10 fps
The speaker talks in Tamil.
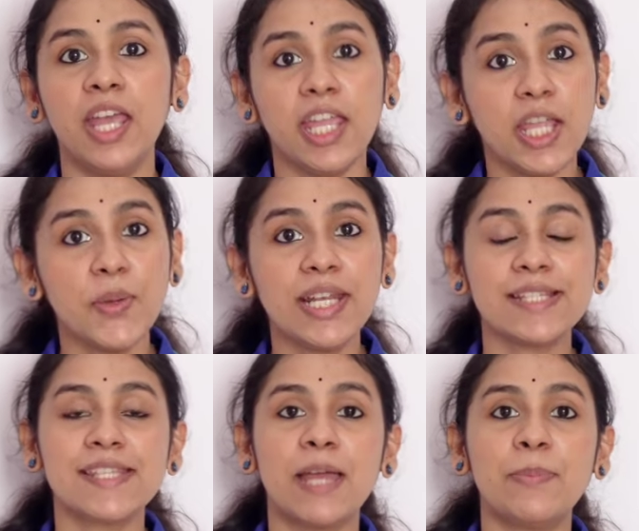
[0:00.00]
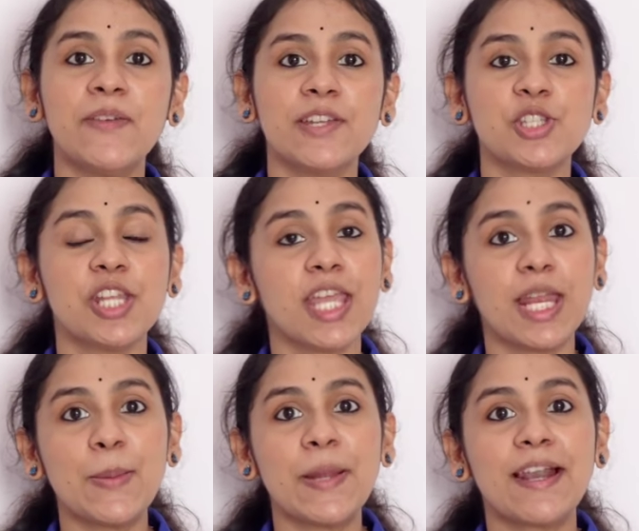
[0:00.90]
ஈக்விட்டி எஸ்ஐபி வச்சு
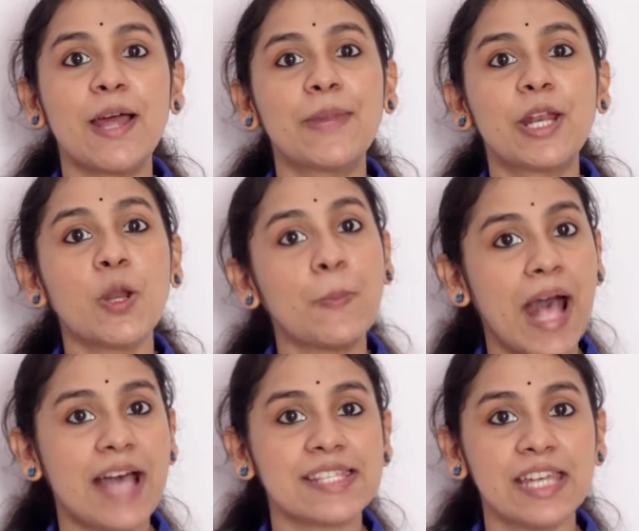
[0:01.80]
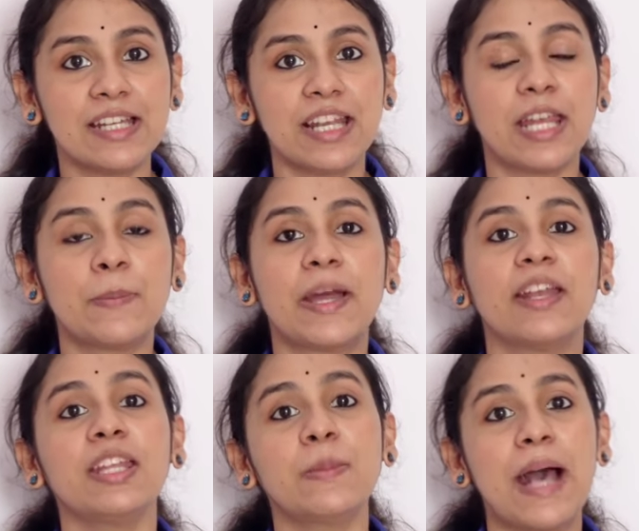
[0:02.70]
நீங்கள் என்ன பண்ணலாம் அப்படின்னா ஒரு பேஸ்கெட் க்ரியேட்
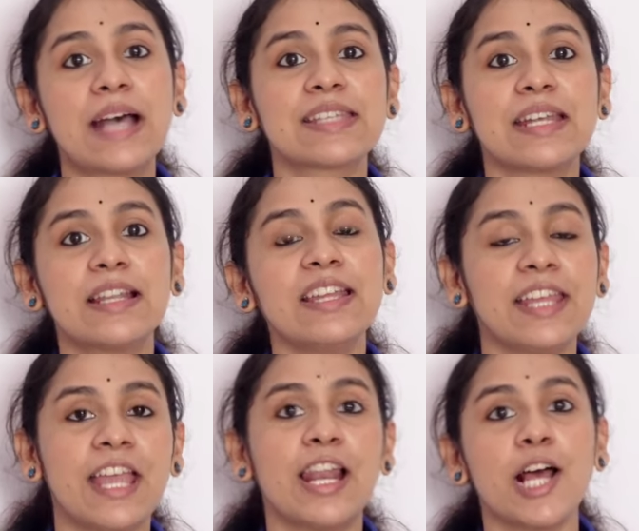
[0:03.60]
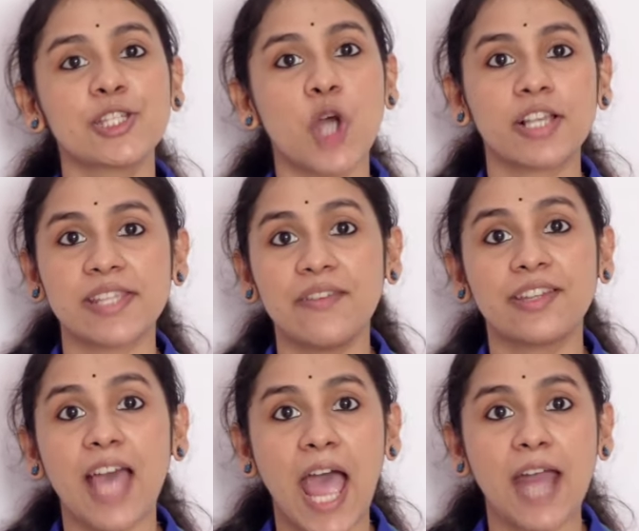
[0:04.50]
பண்ணி அந்த பேஸ்கெட்டில் இந்த எல்லா
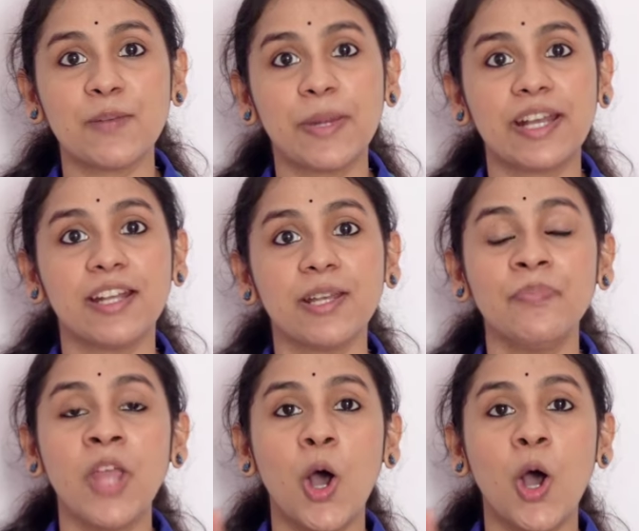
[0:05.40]
ஸ்டாக்ஸையும் வந்து ஆட் பண்ணிவிட்டு